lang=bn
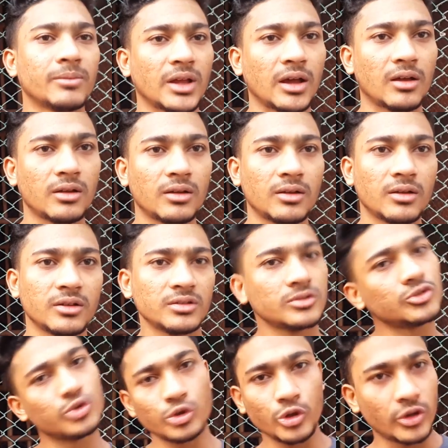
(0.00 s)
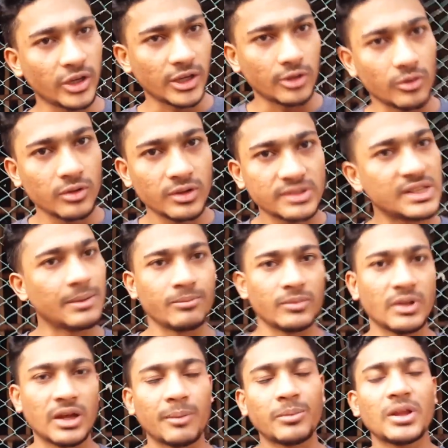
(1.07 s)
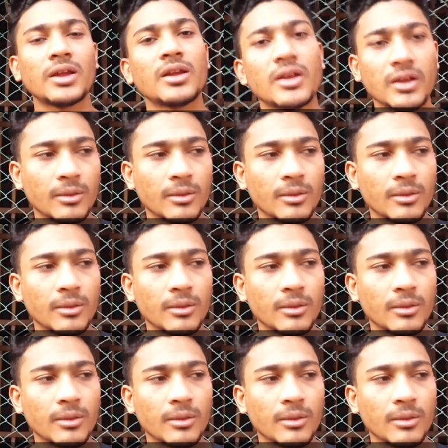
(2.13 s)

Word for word: দিলাম না চুরি হয়ে গেল সেম আপনি